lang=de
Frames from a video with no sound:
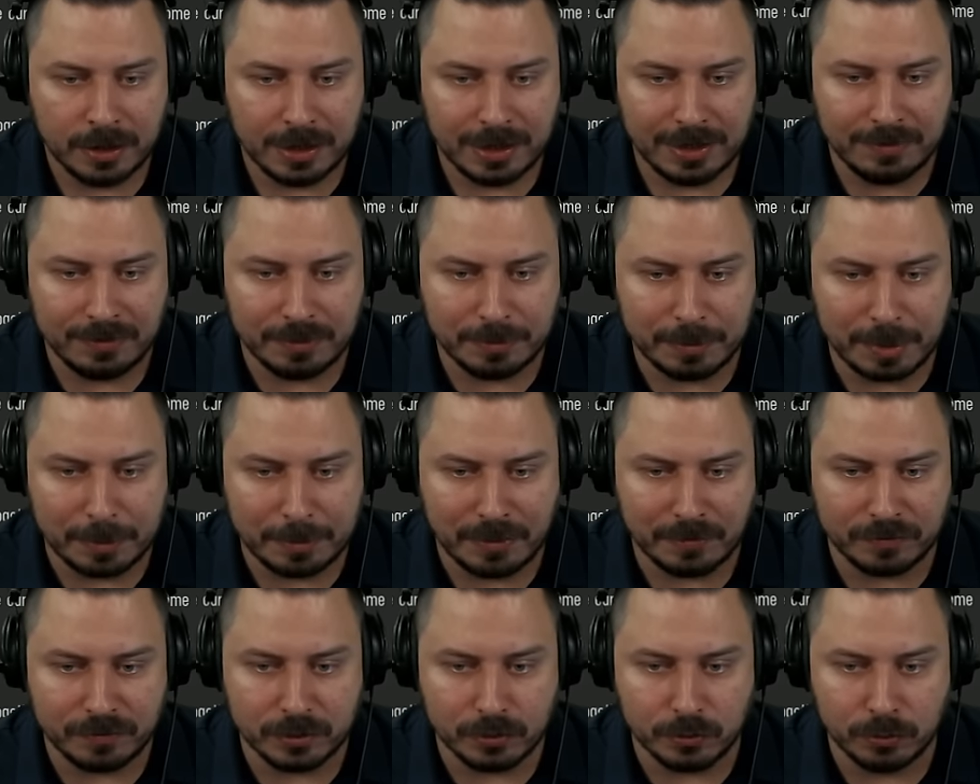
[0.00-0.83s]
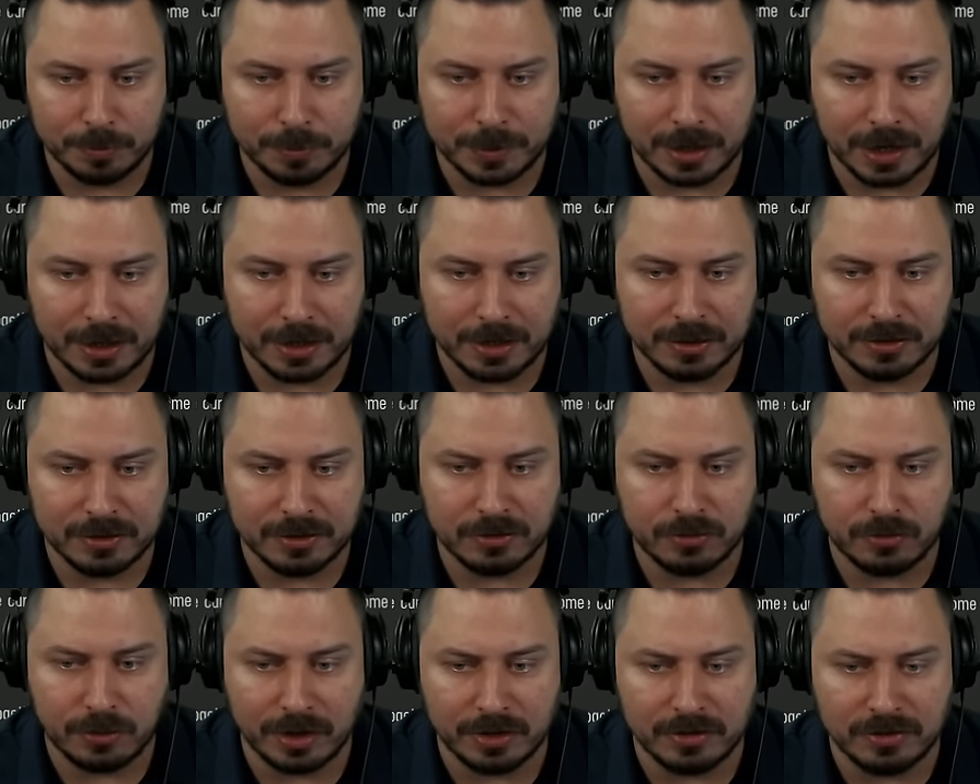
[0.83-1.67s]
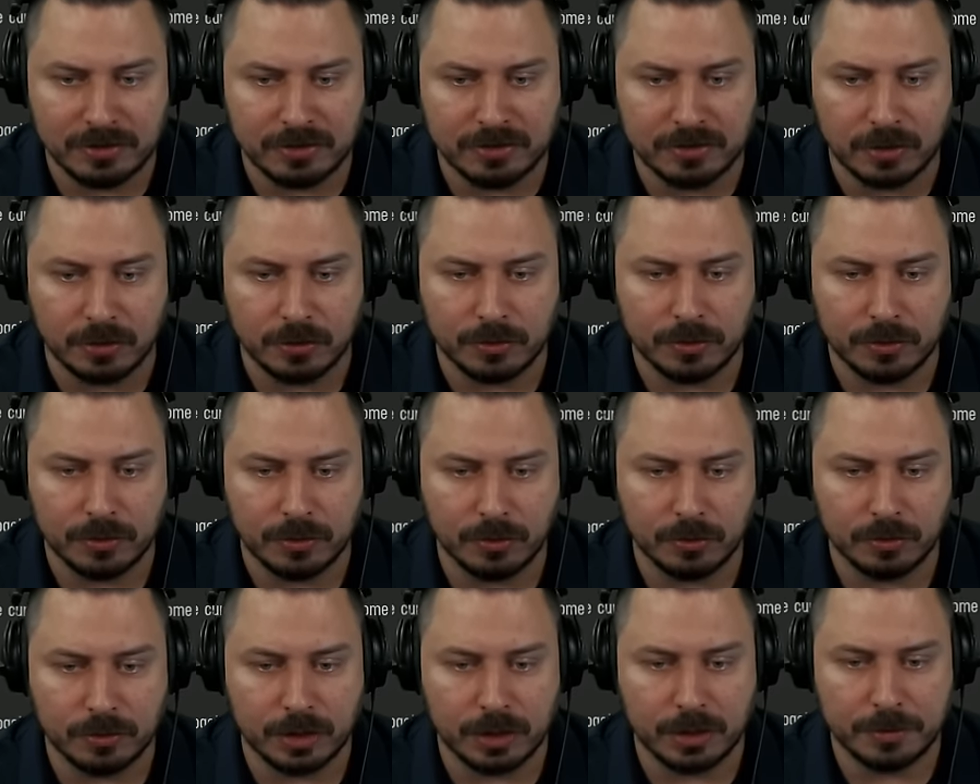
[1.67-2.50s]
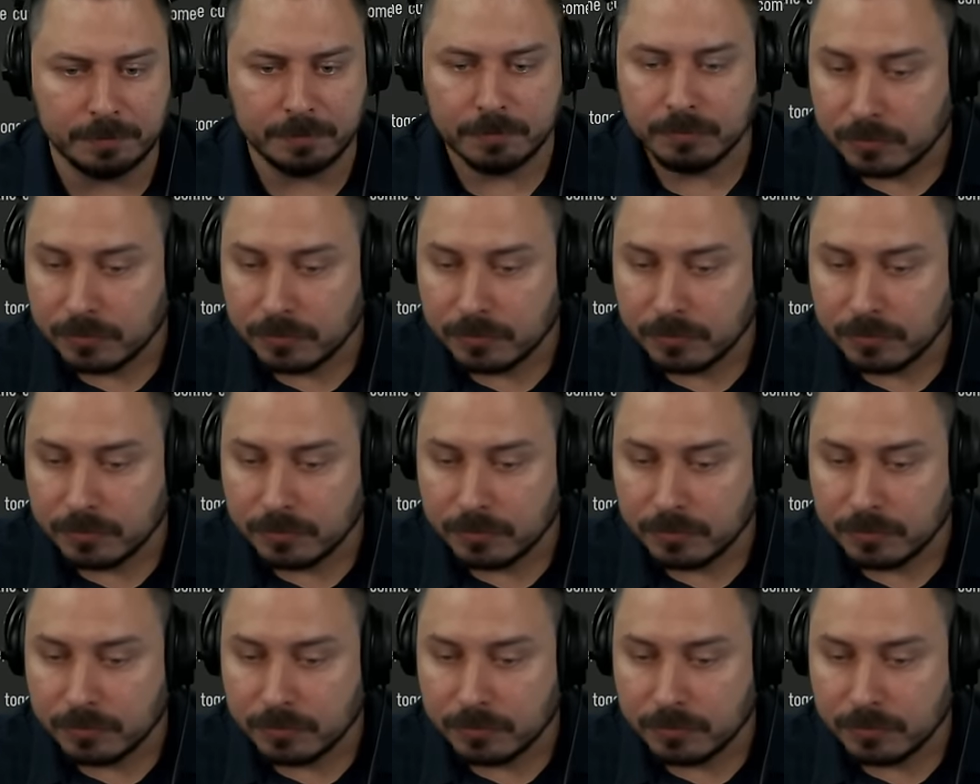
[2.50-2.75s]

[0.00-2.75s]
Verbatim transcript: living member of the group are in the transit zone. Okay